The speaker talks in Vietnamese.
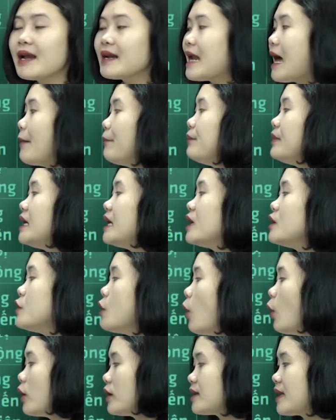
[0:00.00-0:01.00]
đã biến
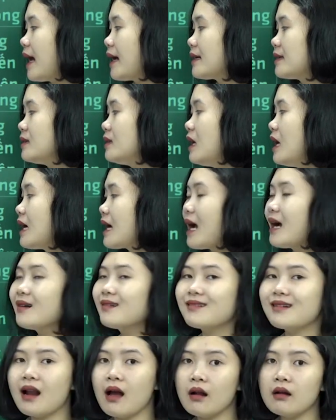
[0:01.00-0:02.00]
đổi thành các
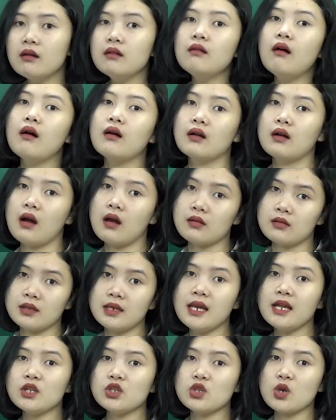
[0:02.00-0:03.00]
năng lượng cần
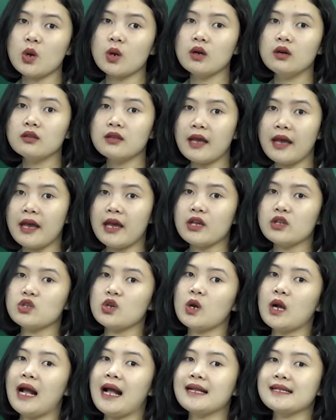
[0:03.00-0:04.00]
thiết cho cơ thể,
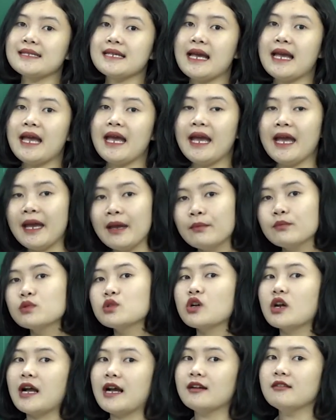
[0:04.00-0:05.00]
cho cả trẻ em,
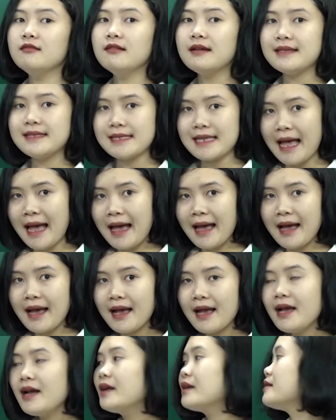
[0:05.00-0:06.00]
cho cả người già.
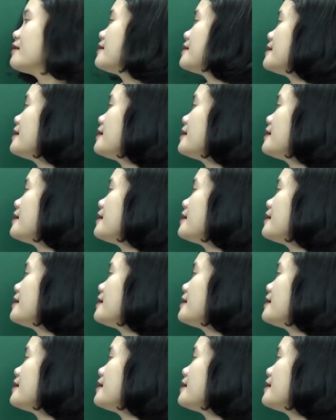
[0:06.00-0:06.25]
Được